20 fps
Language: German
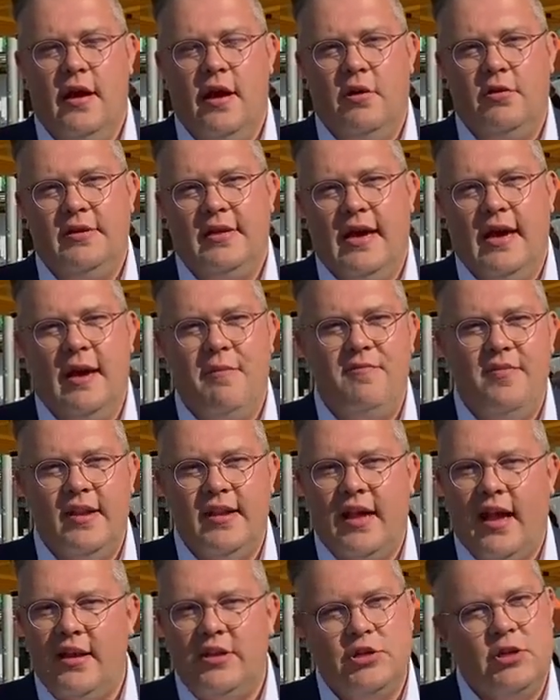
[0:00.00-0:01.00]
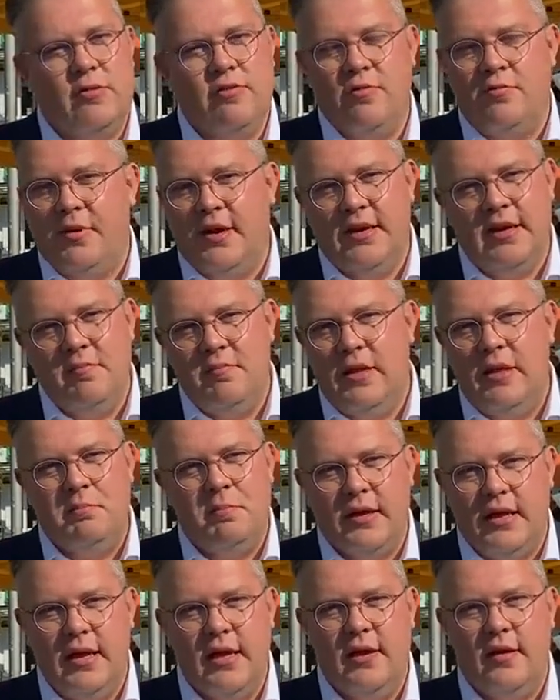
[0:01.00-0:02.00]
Auch da haben wir direkt schon zu
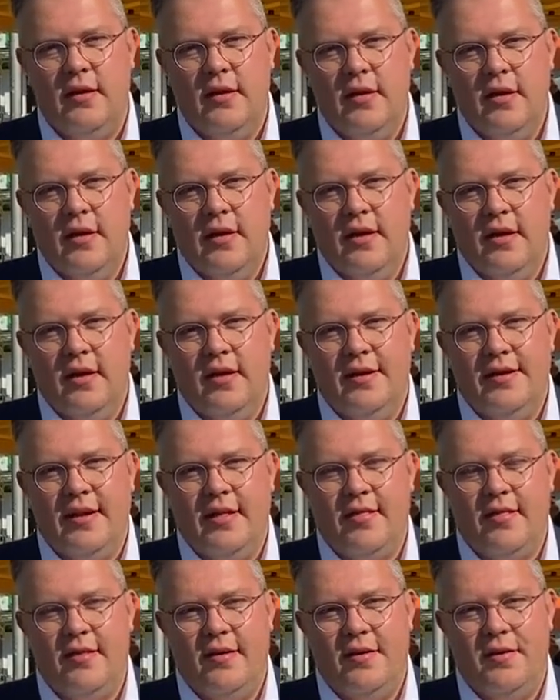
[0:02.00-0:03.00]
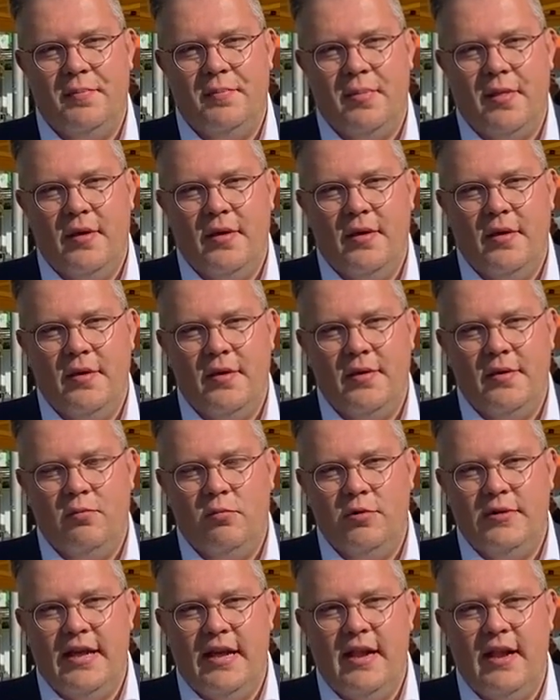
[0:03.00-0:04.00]
Pandemiebeginn äh, das ähm, äh,
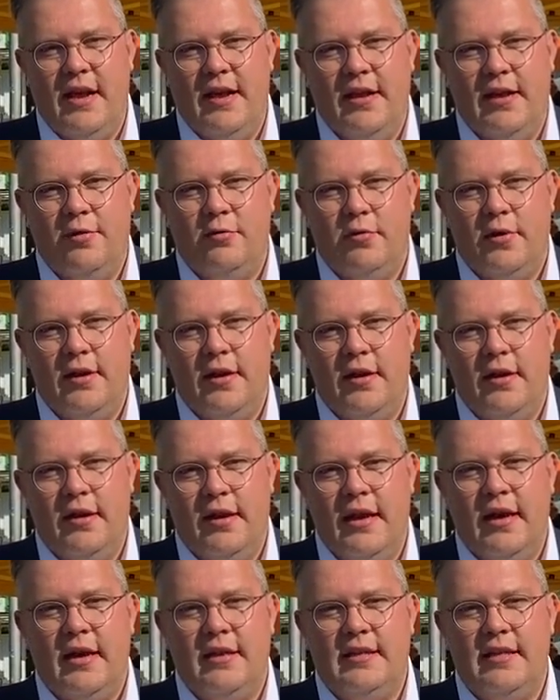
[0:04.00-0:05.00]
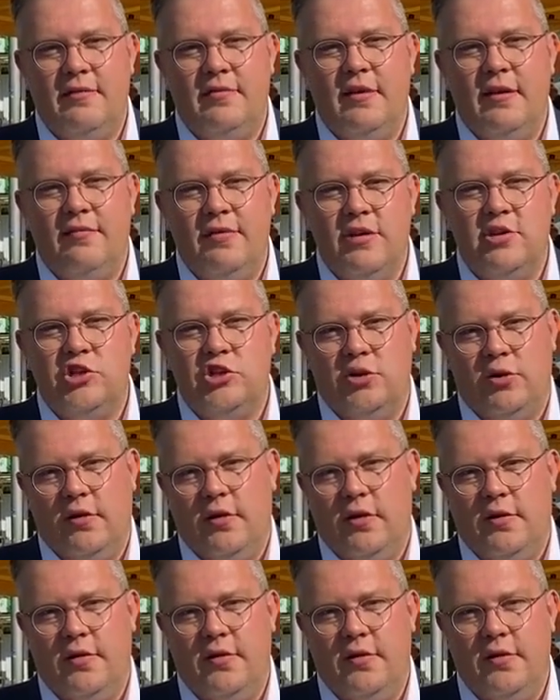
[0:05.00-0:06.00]
Modell einer sogenannten negativen
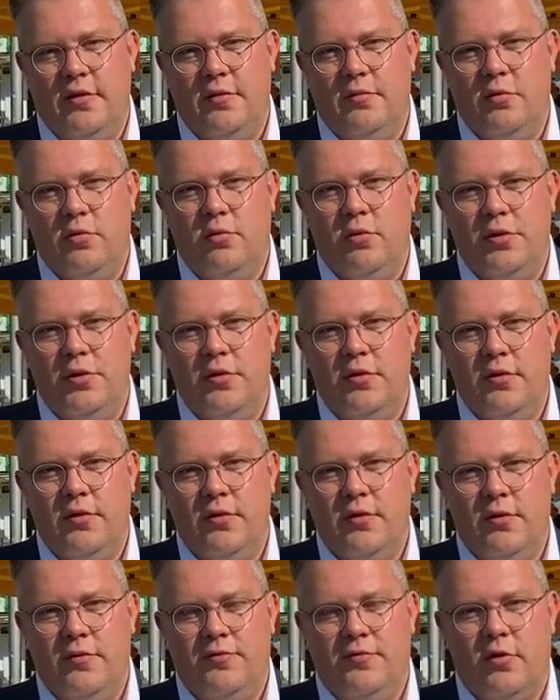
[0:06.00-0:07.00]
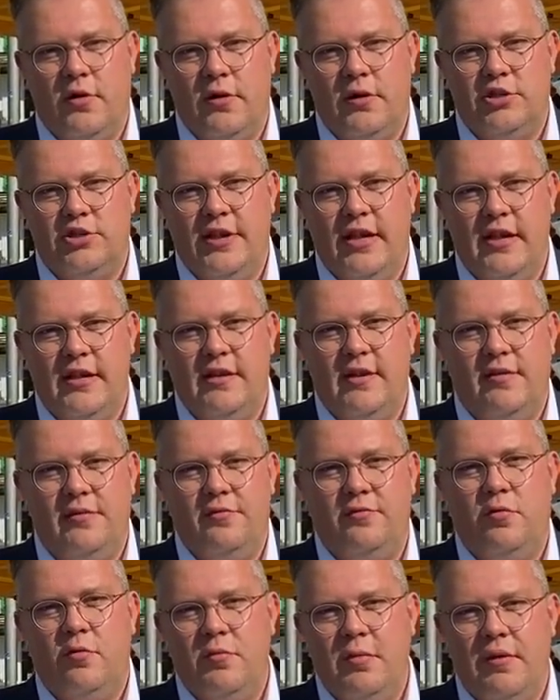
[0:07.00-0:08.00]
Gewinnsteuer äh, im Grunde äh, vorgestellt,
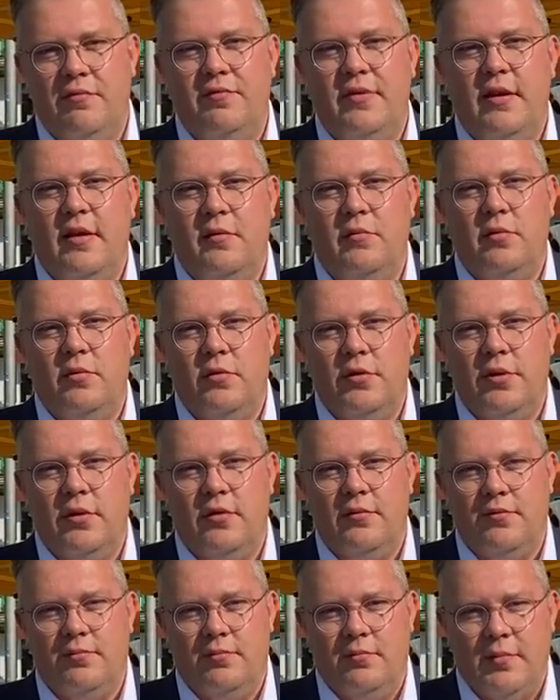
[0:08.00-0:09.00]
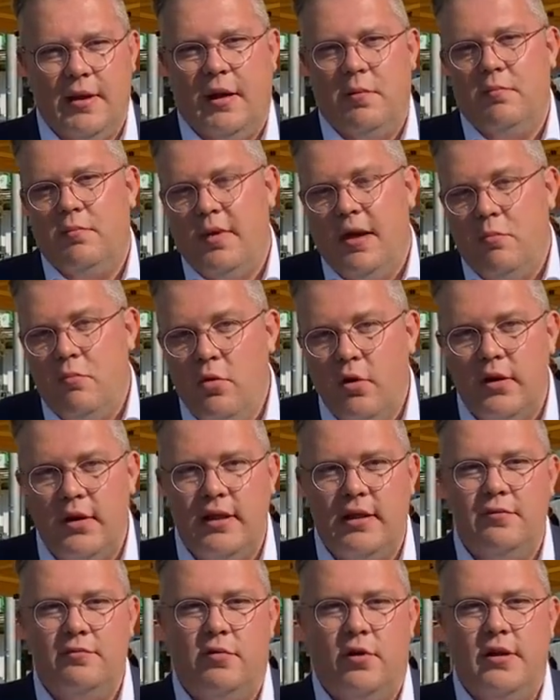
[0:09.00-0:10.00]
womit wir im Grunde ja,
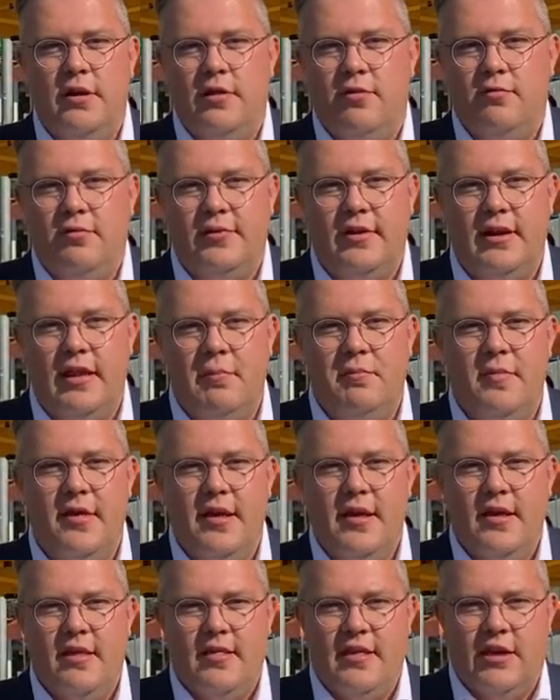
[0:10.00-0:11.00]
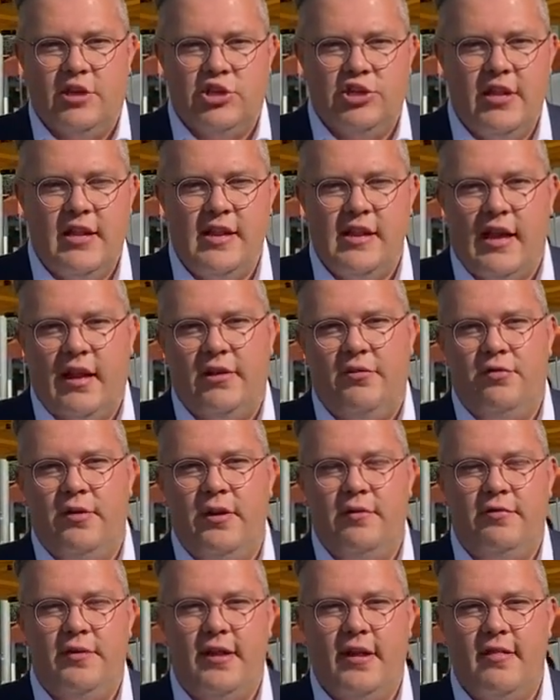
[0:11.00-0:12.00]
ermöglichen wollen, dass Unternehmen sehr schnell direkt von
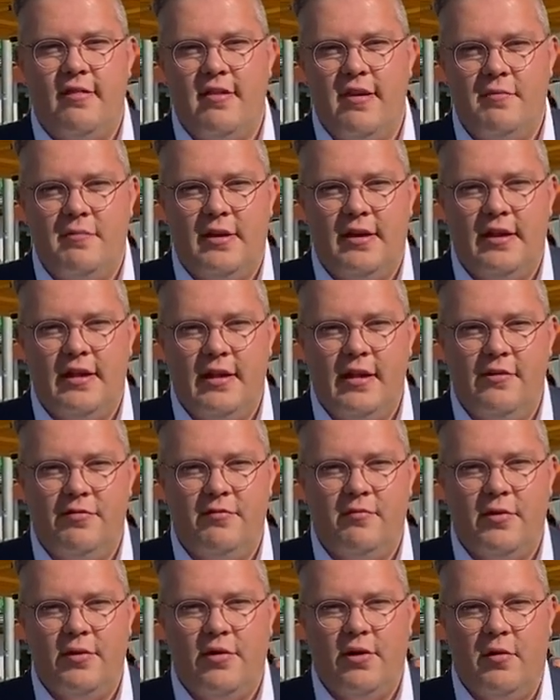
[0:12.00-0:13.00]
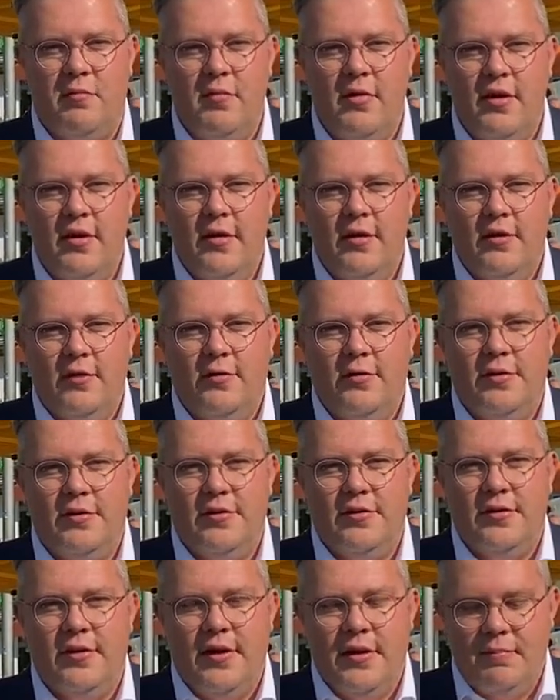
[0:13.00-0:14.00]
den Finanzämtern die Hilfen bekommen.
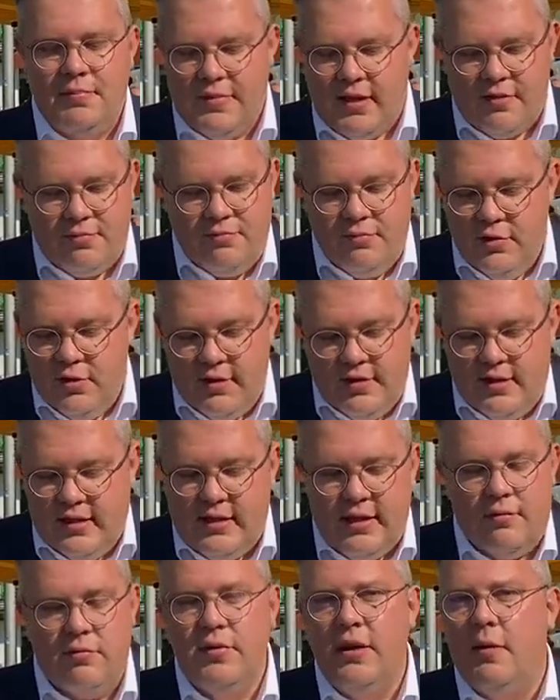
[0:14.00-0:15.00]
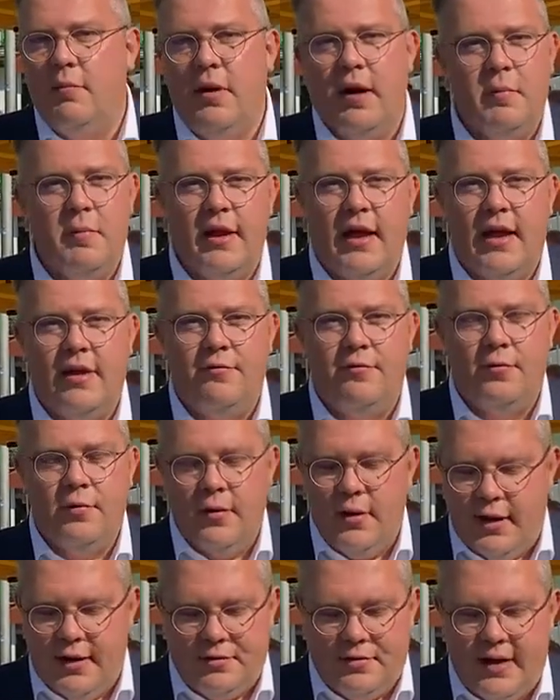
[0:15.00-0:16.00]
Und ähm, das würde sich da wunderbar mit
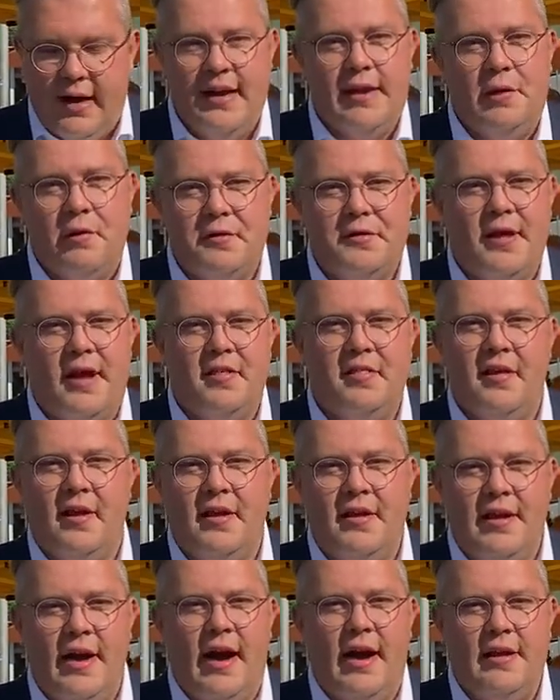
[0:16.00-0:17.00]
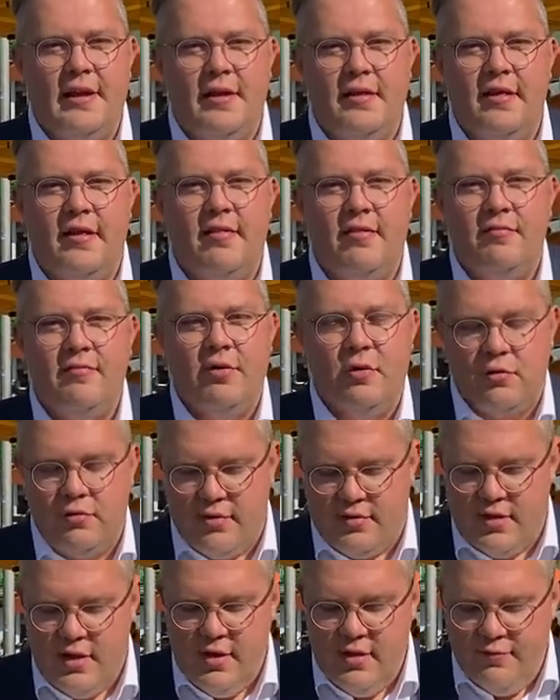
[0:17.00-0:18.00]
einfügen. Also kann ich auch da sagen, ja, da setzen wir
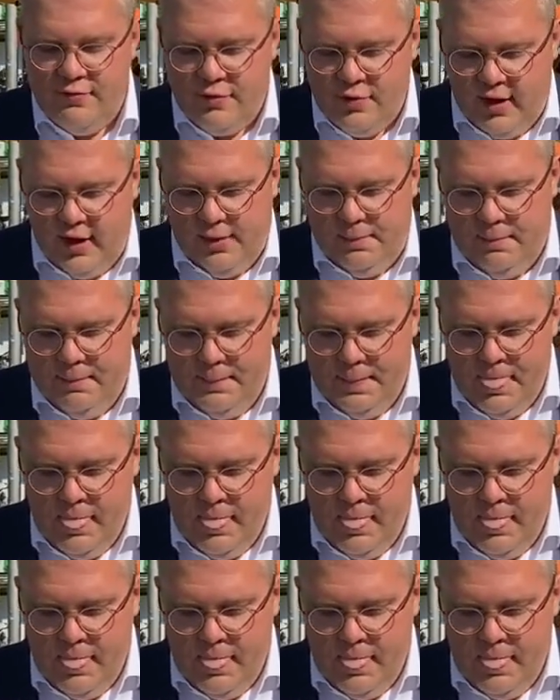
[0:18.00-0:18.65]
uns für ein